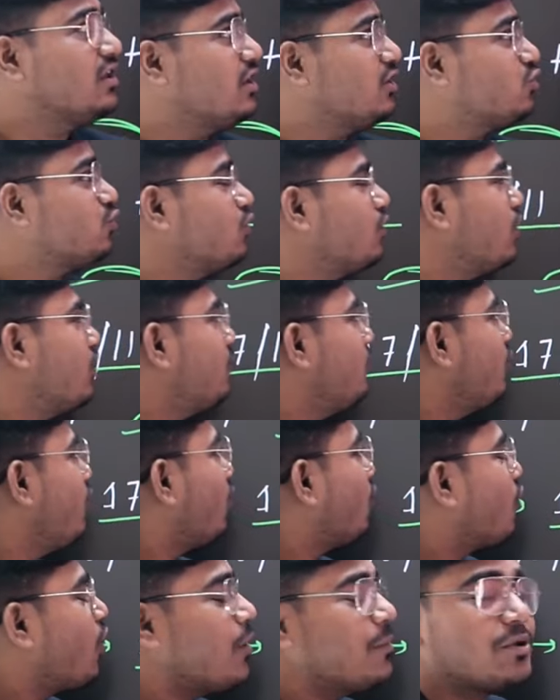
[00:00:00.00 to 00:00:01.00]
এই
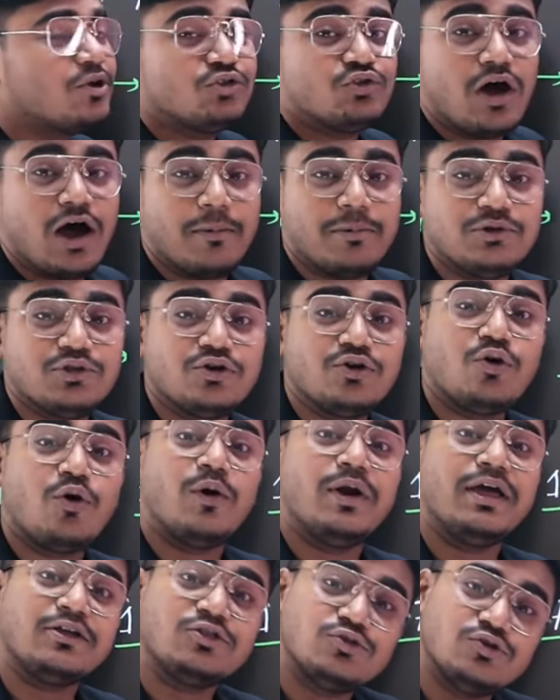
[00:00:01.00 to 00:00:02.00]
তুলনামূলক কম কিন্তু আবেদনও
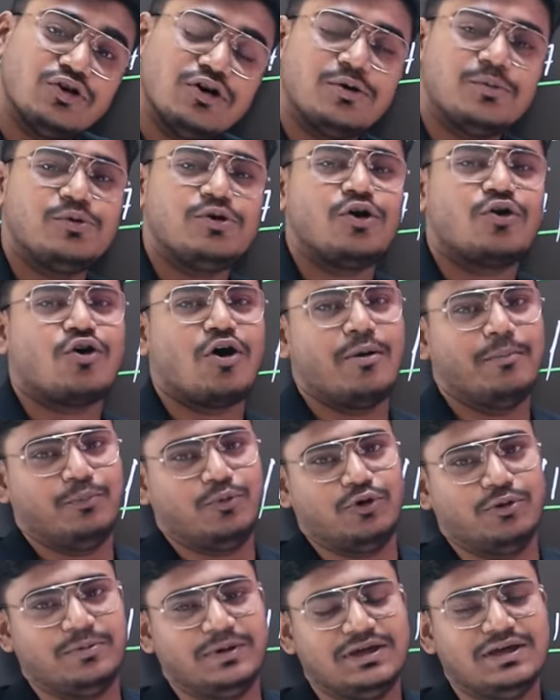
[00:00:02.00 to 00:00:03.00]
অনেক তুলনামূলক কম
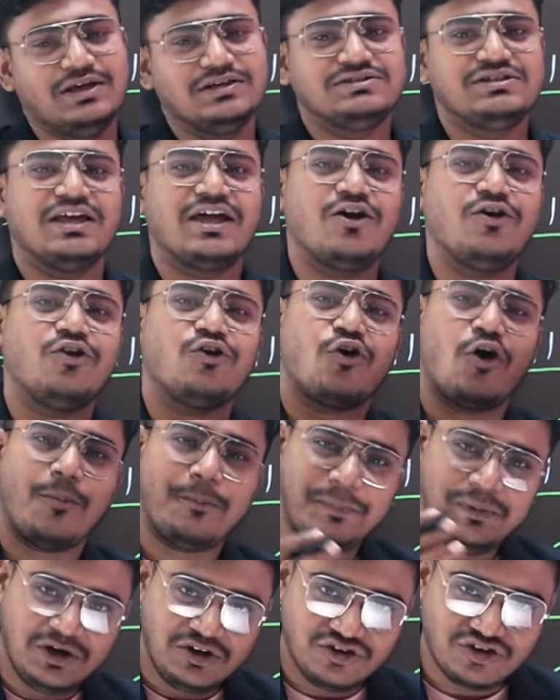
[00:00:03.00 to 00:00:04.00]
পড়বে সেই কারণে
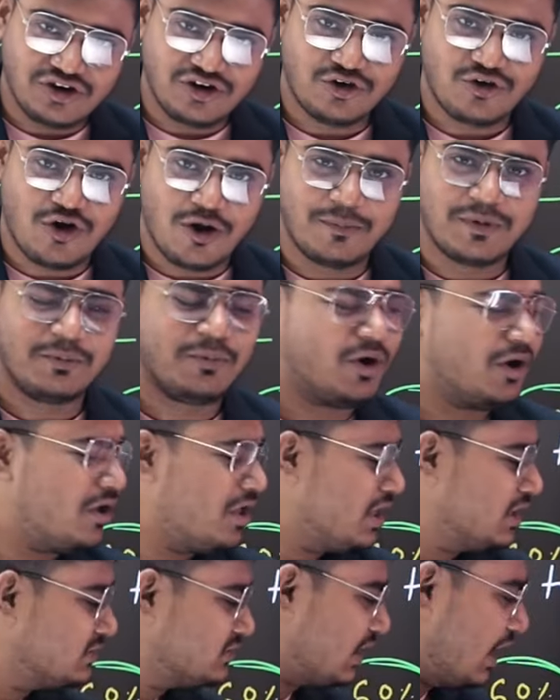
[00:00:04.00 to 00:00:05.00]
কম্পিটিশনও কম এবং
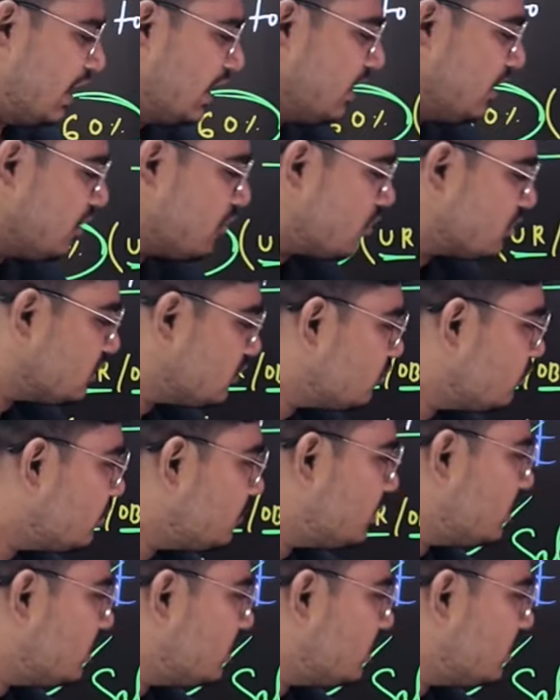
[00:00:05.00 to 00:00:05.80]
স্যালারির কথা যদি